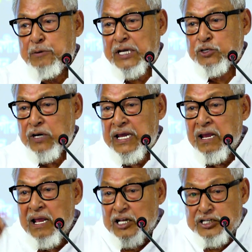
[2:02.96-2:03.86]
নির্বাচনে
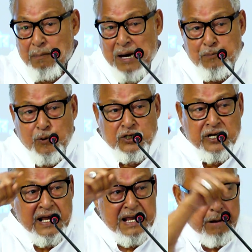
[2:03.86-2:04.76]
জামালপুর
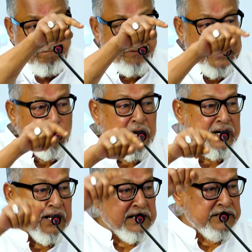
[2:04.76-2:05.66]
থেকে এমপি করে
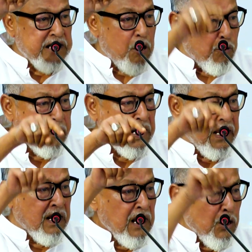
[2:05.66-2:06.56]
নিয়ে আসছে আওয়ামী
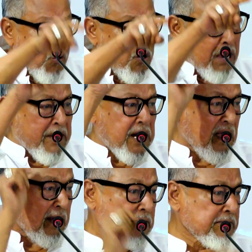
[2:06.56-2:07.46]
লীগ নৌকামার
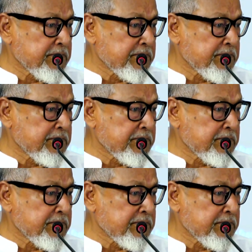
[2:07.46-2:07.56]
মার্কায়